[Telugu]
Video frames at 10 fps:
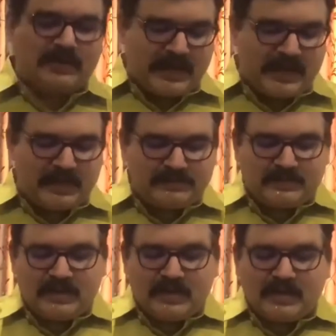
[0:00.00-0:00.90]
ఉంటే
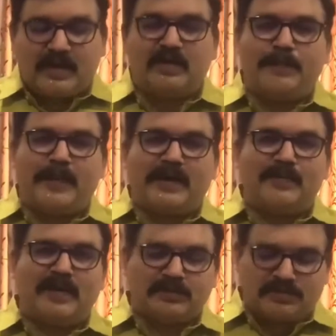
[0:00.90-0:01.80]
రెండో
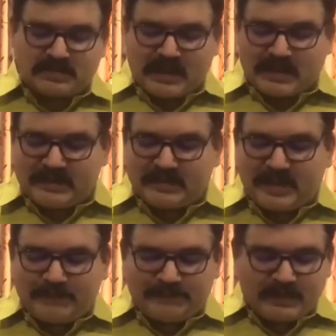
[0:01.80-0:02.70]
పక్కన మనం
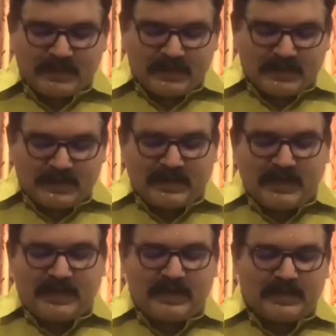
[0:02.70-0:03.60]
చూసినట్లయితే
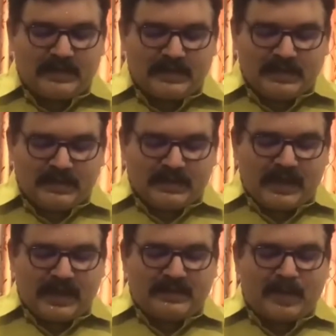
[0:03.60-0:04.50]
ఇది
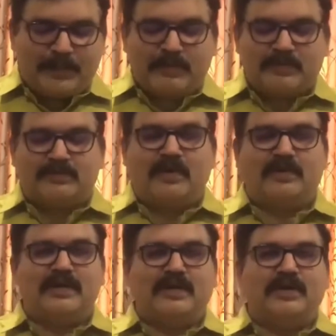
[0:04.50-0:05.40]
కేంద్ర ప్రభుత్వం
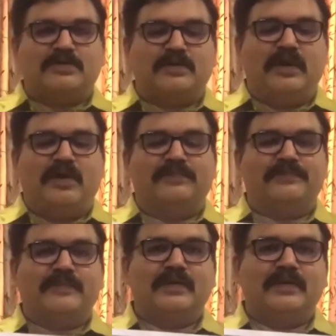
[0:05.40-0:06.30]
ఈరోజు ఉదయం
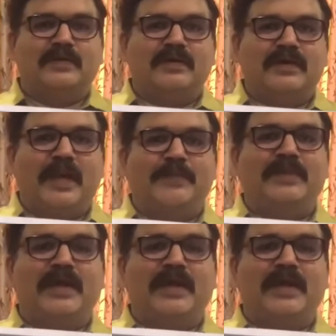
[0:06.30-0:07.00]
ఎనిమిది